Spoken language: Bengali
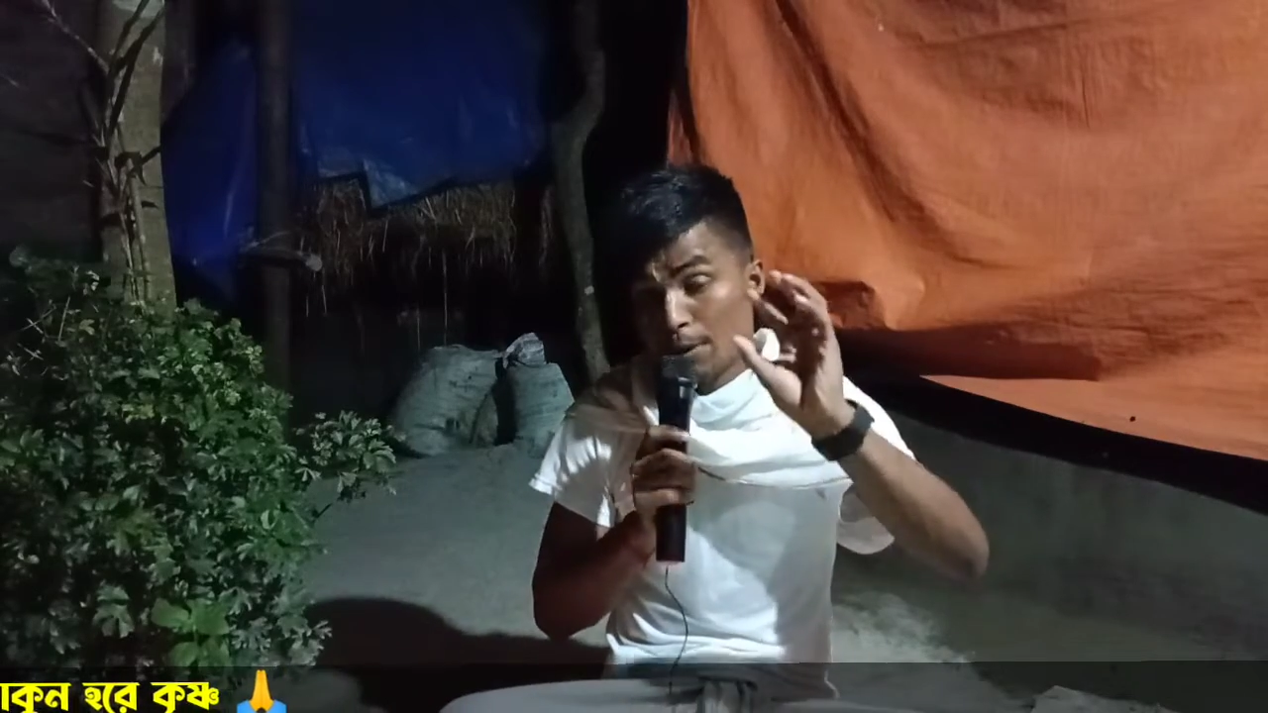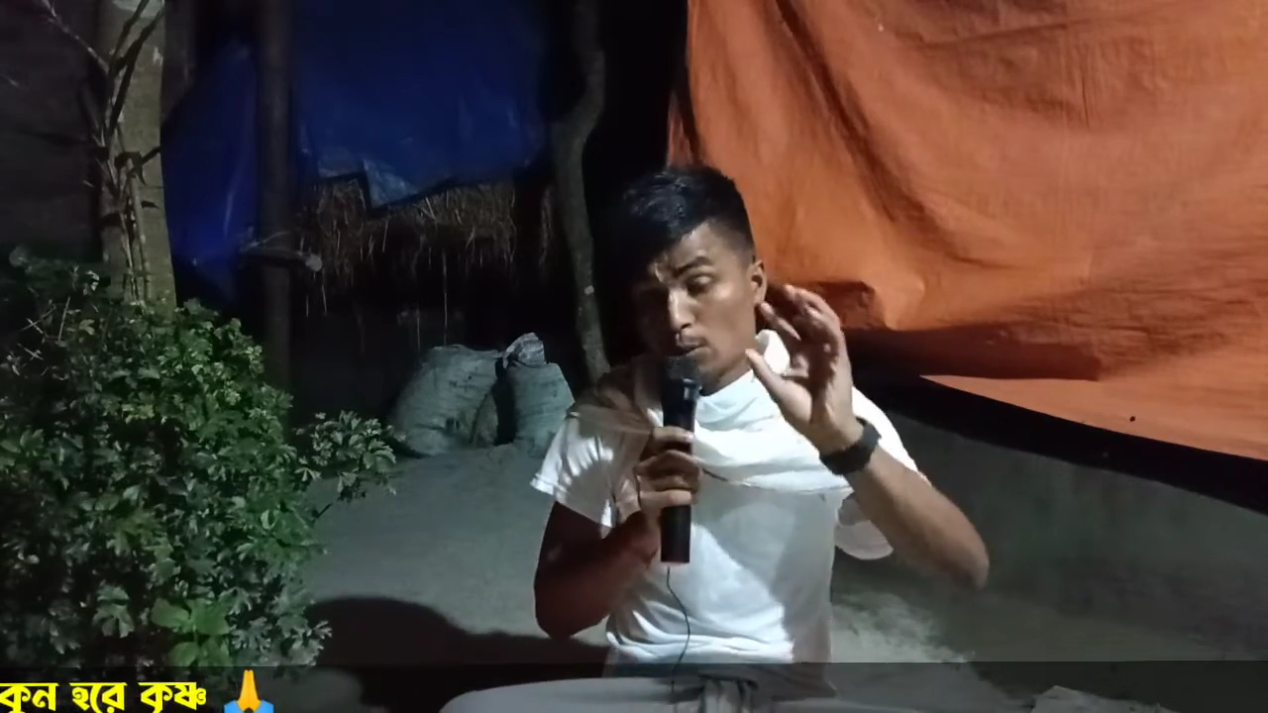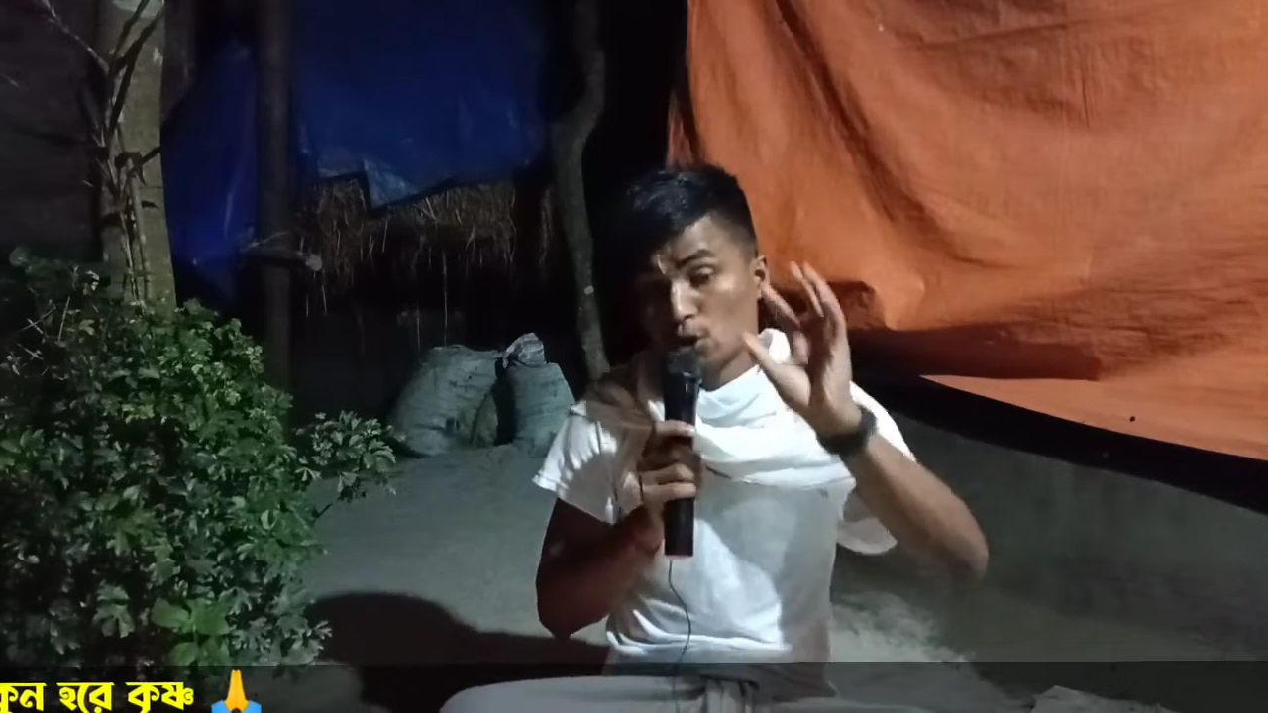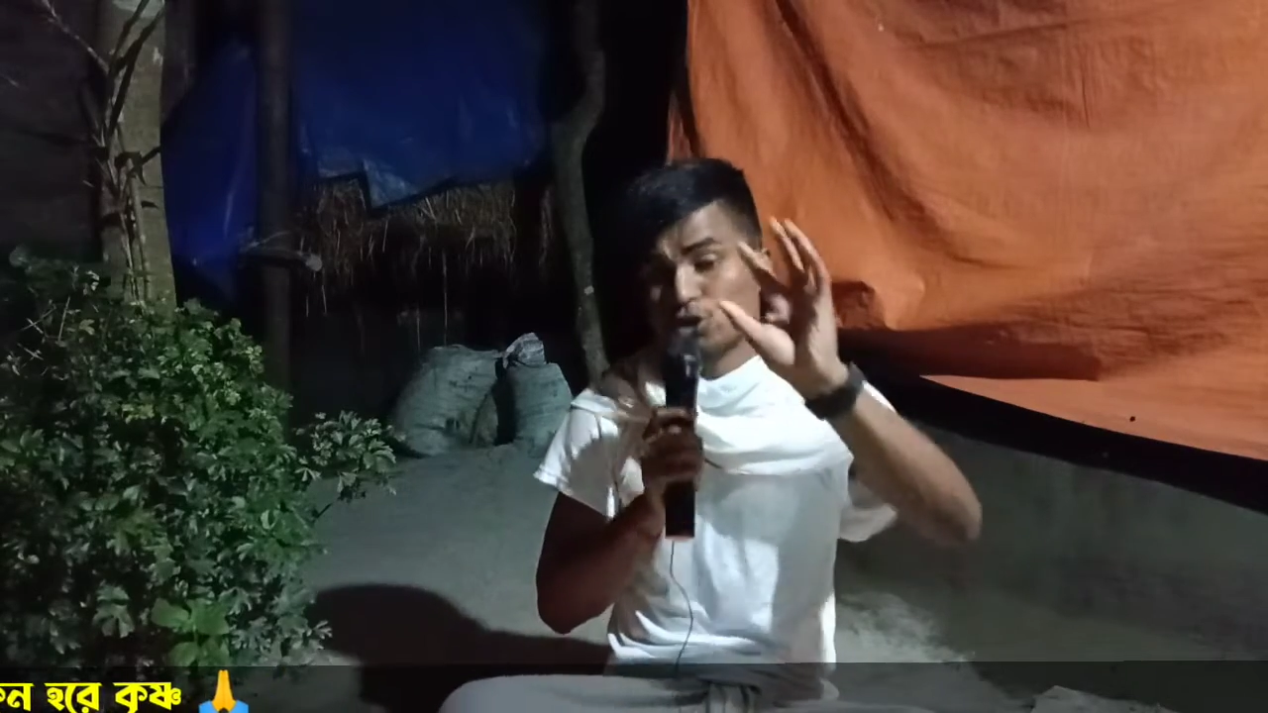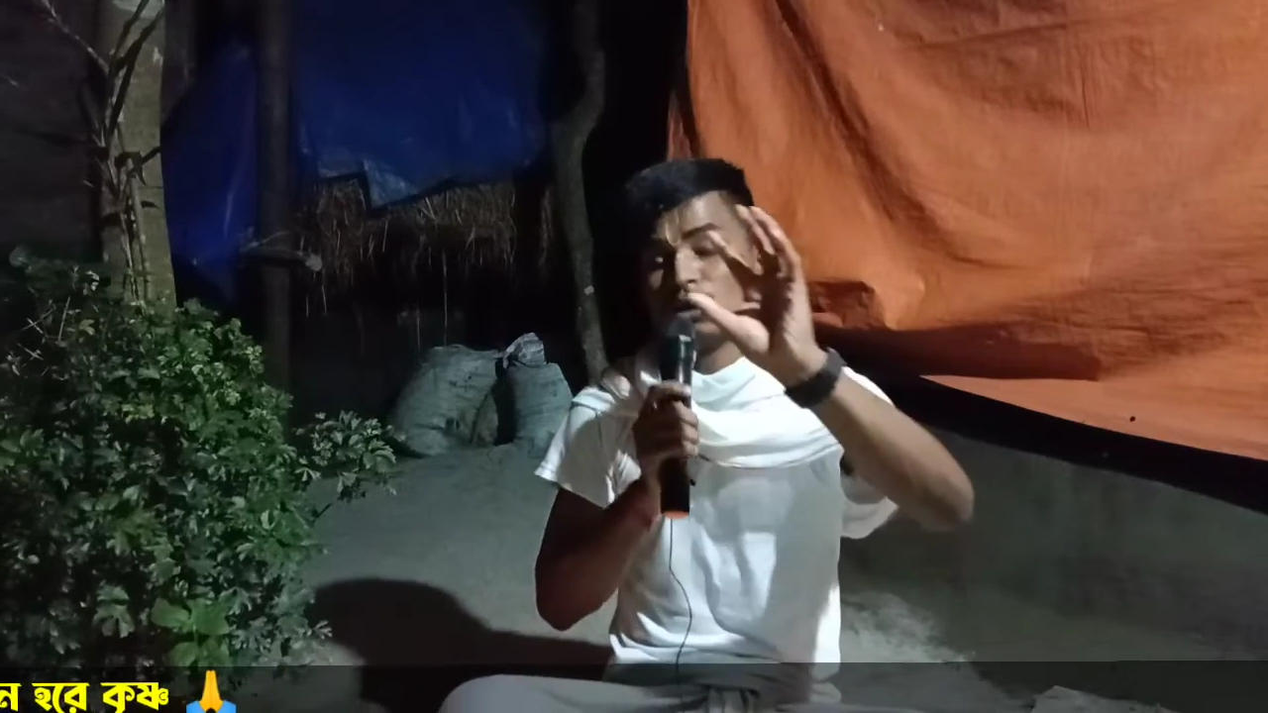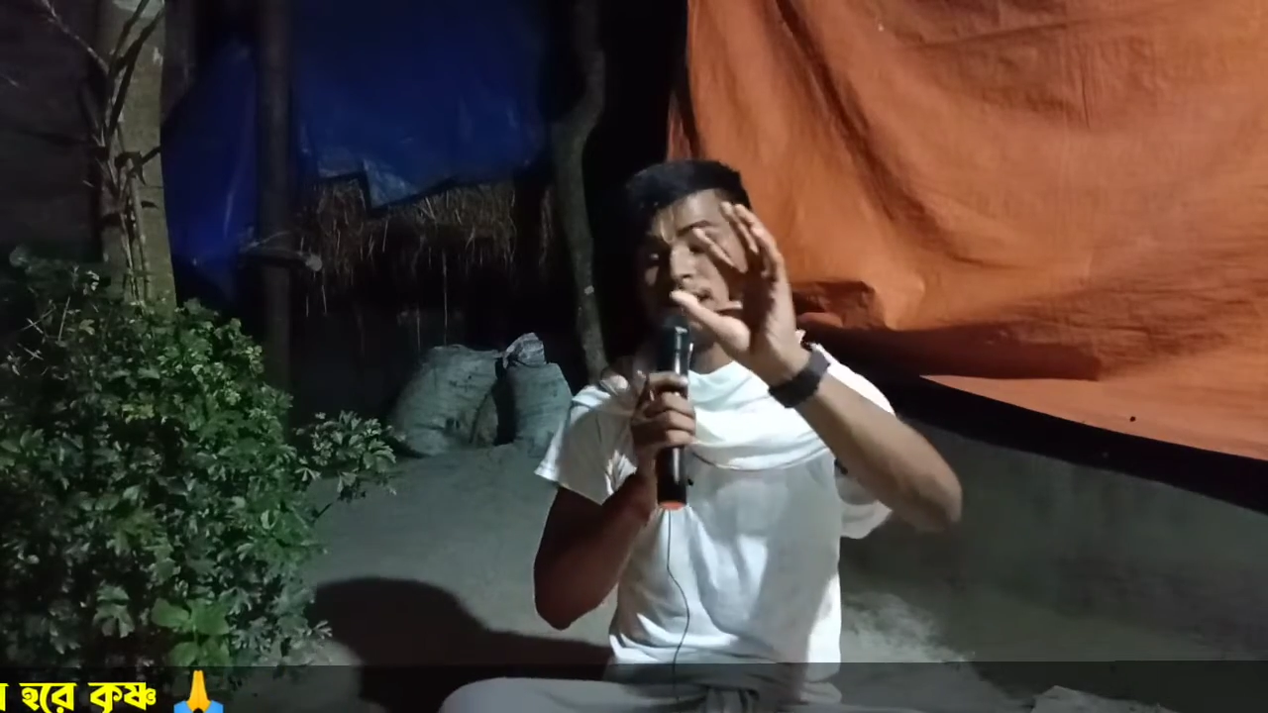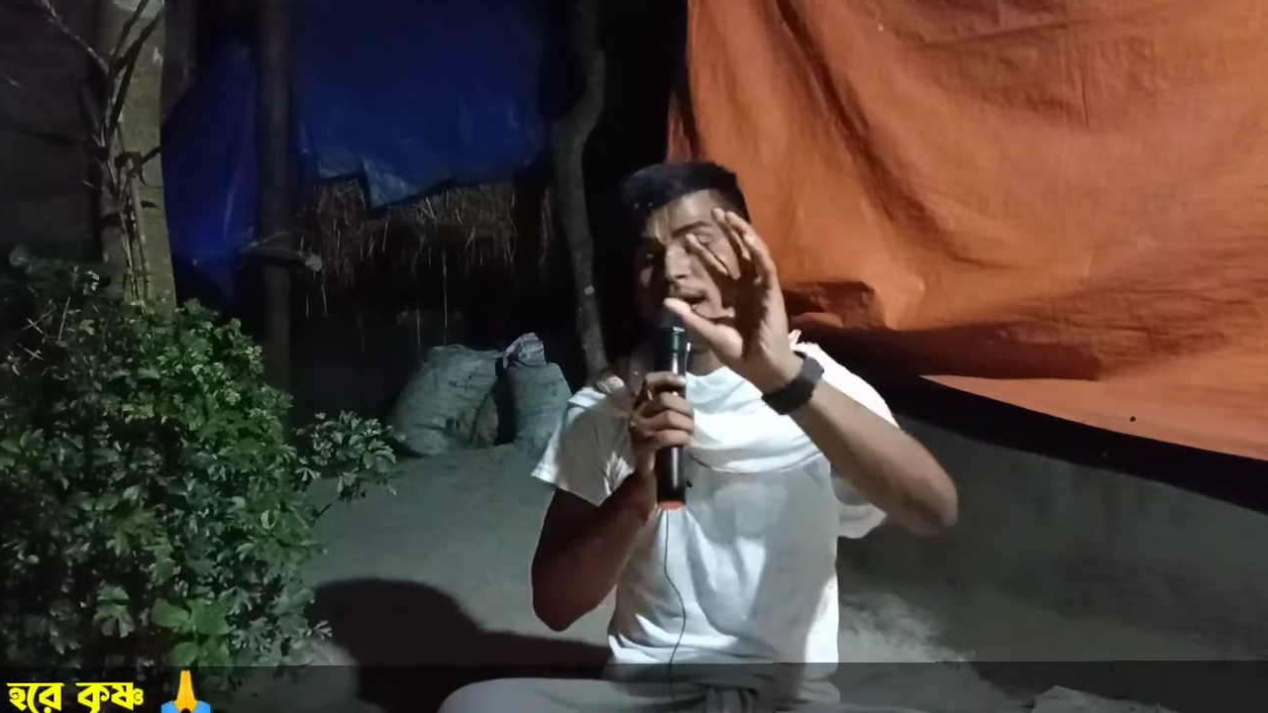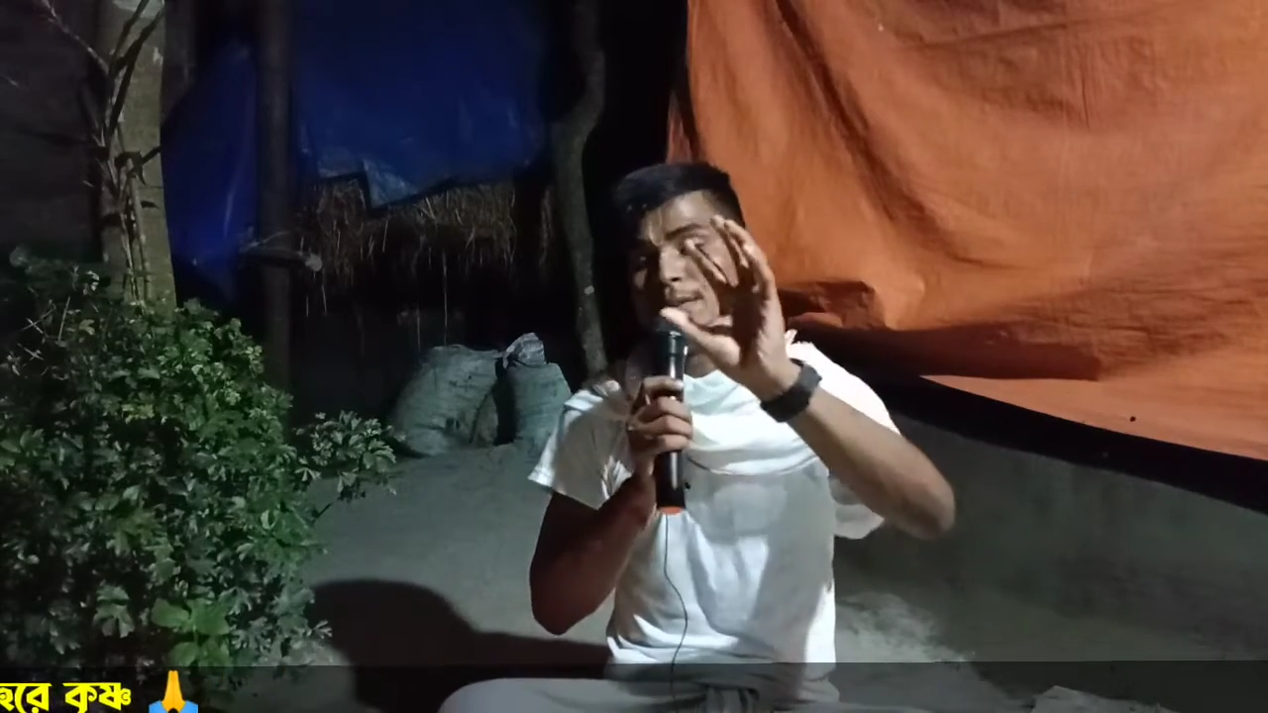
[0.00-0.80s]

বিবর্ষণকে